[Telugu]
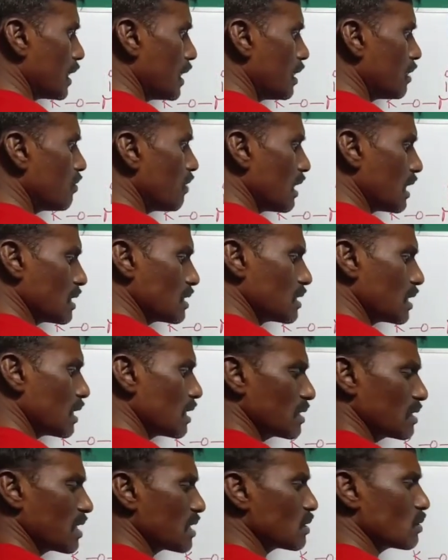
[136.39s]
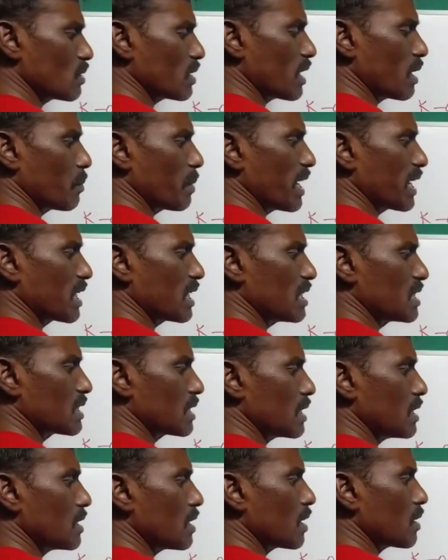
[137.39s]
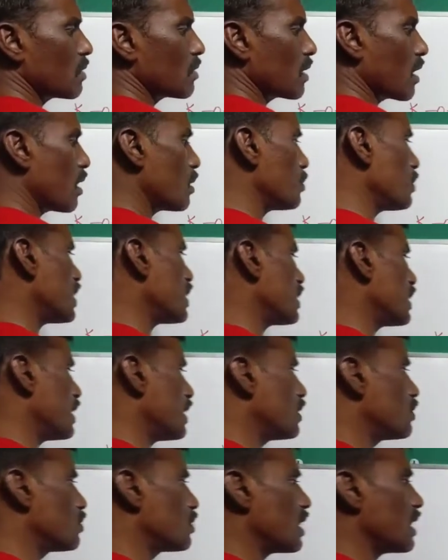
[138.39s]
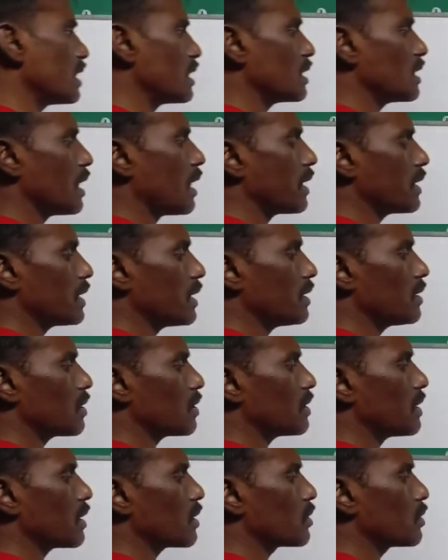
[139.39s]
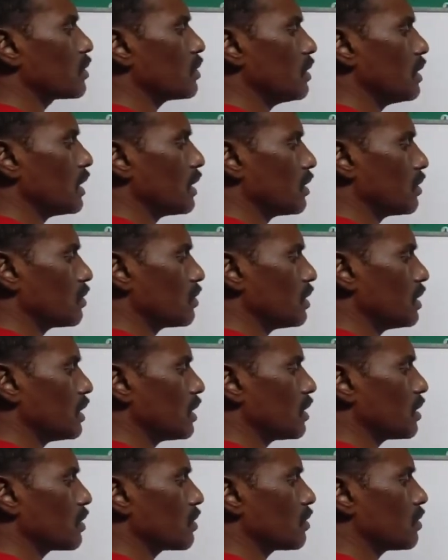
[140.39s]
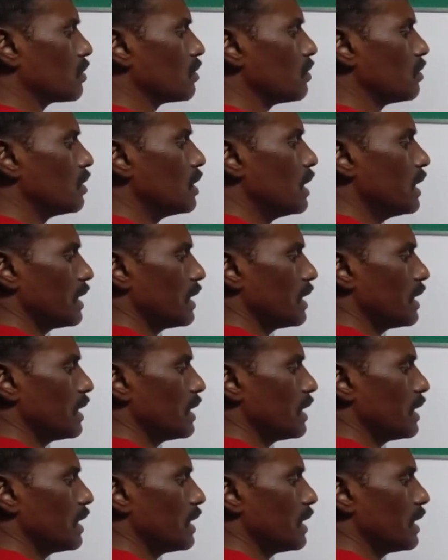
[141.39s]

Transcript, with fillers: ఏడు వెలెన్స్ ఎలక్ట్రాన్స్ ఉన్నాయి మ్యాంగ్నీస్కి దాంట్లో నాన్ బాండ్ ఏడు ఉన్నాయి కదా ఆ ఏడు ఏడు రెండు ఏడు రెండు ఏడు రెండు